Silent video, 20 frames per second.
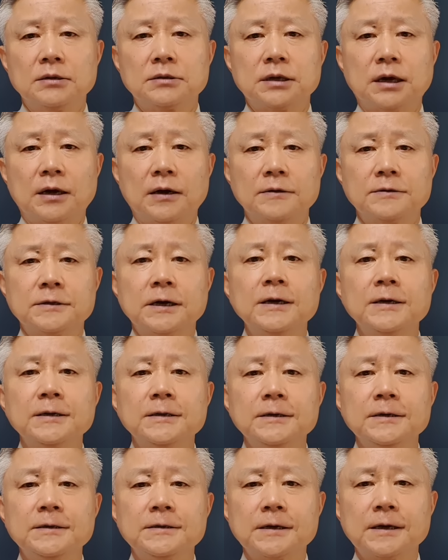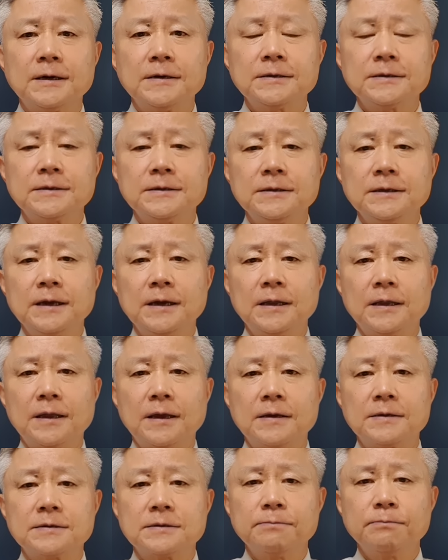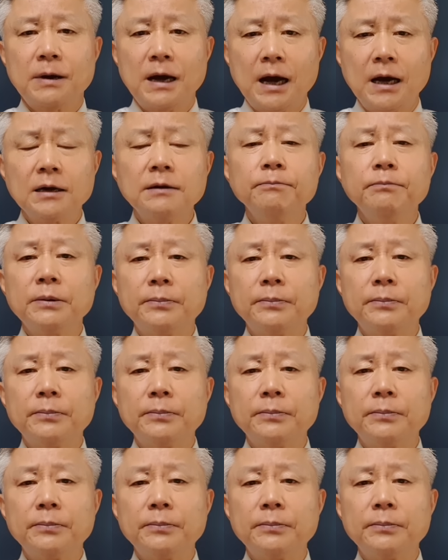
자, 자기 자신에 대해서 많은